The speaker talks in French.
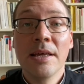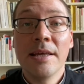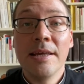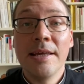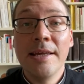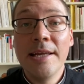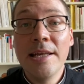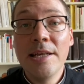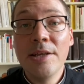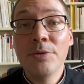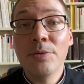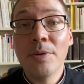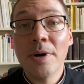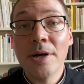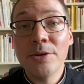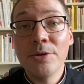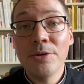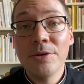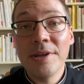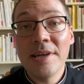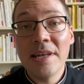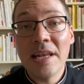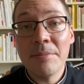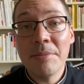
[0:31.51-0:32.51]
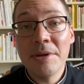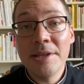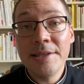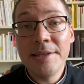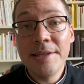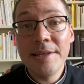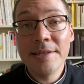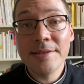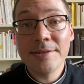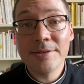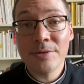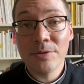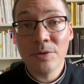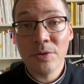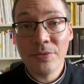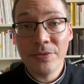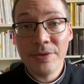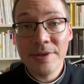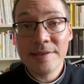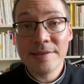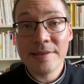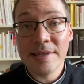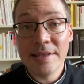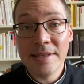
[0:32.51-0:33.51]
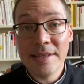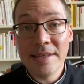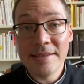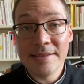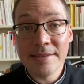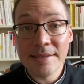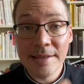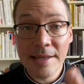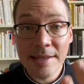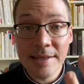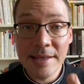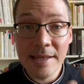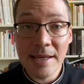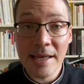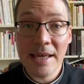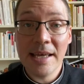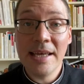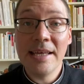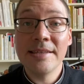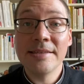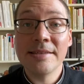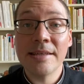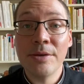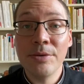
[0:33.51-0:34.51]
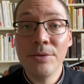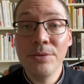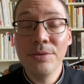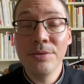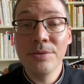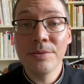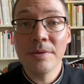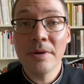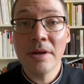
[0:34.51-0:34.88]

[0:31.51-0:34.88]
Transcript: il doit donner la bénédiction au fils aîné, c'est-à-dire Esaü,